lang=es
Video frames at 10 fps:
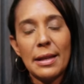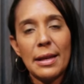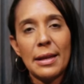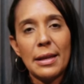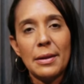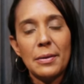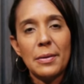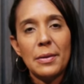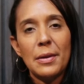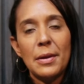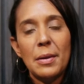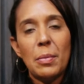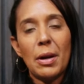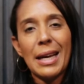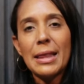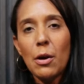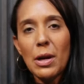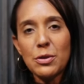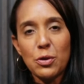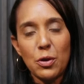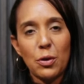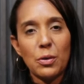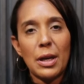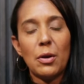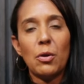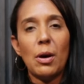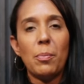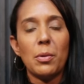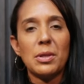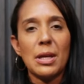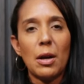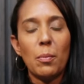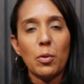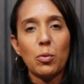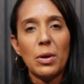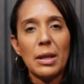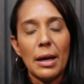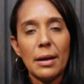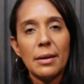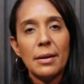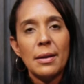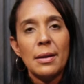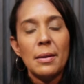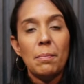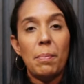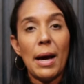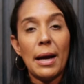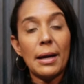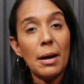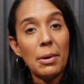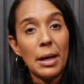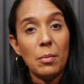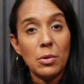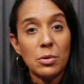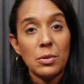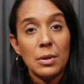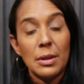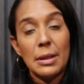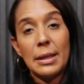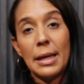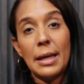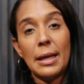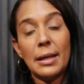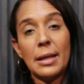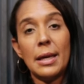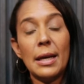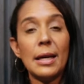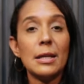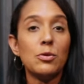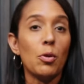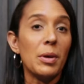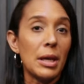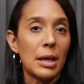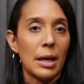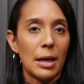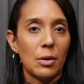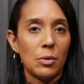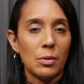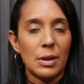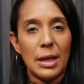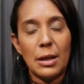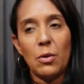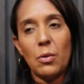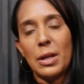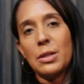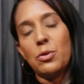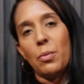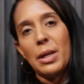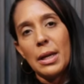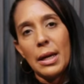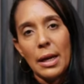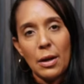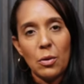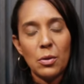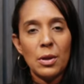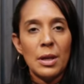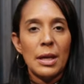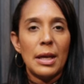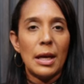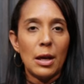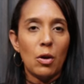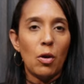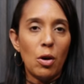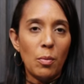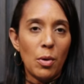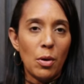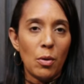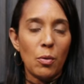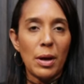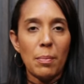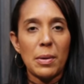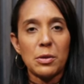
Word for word: de digerir. Pero en esta ocasión quiero aprovechar la oportunidad para que hablemos de quién es dominicano, quién no es dominicano y cómo una